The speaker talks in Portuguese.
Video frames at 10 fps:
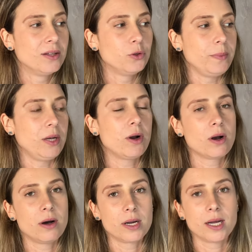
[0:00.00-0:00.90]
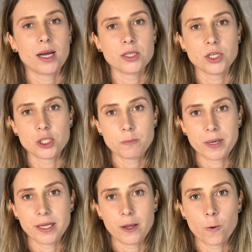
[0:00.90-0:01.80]
Domingo agora a gente
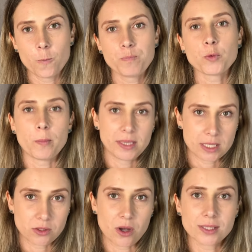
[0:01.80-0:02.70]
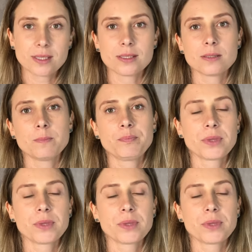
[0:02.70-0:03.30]
perdeu uma das nossas,